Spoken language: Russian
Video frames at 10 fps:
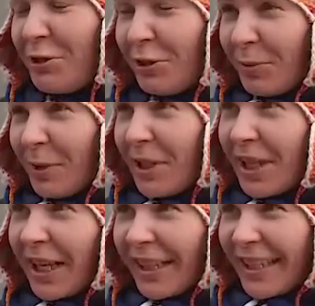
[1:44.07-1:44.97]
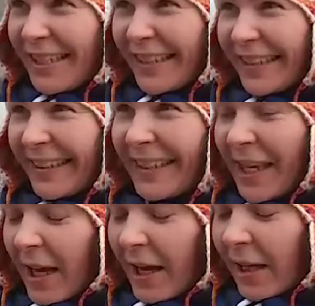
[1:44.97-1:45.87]
что там осталось
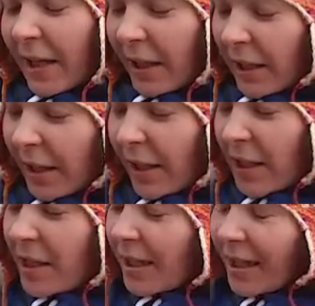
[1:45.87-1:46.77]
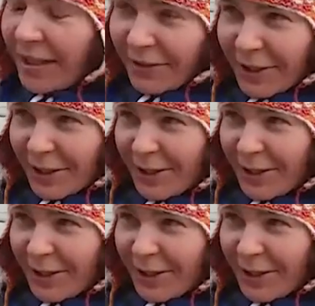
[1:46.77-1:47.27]
и разглядывать